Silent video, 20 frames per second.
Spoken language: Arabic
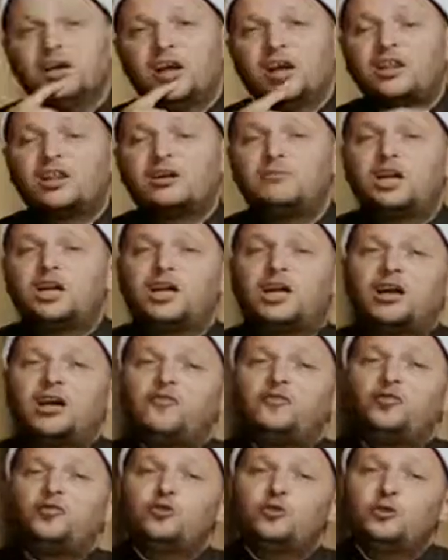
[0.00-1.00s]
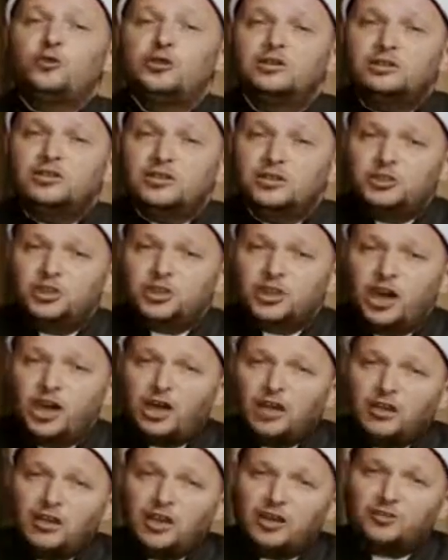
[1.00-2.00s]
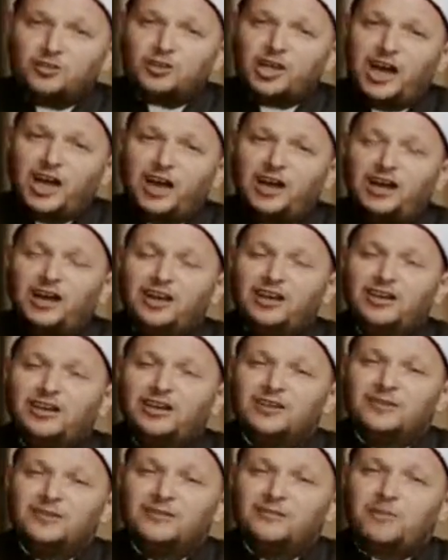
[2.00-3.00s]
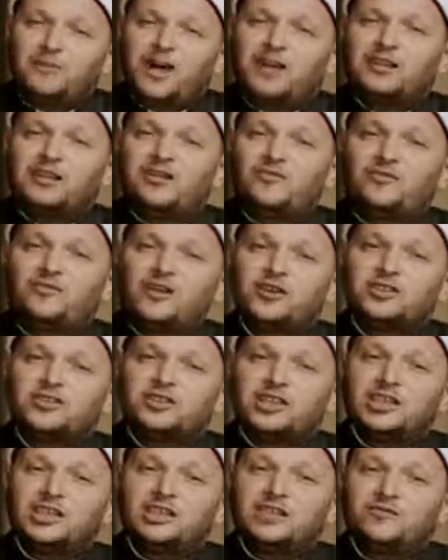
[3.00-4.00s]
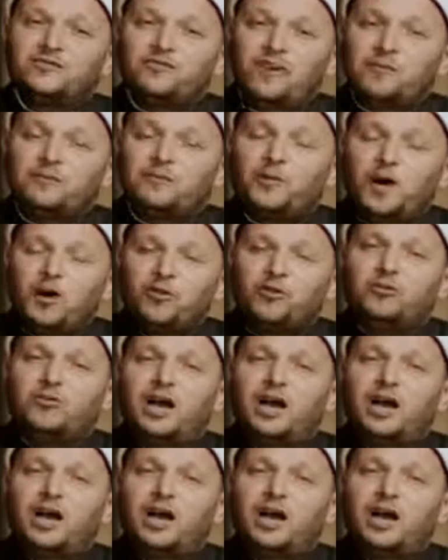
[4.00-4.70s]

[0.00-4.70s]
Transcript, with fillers: هذا ما نعرفه إن شاء الله تعالى بعد الفاصل فب...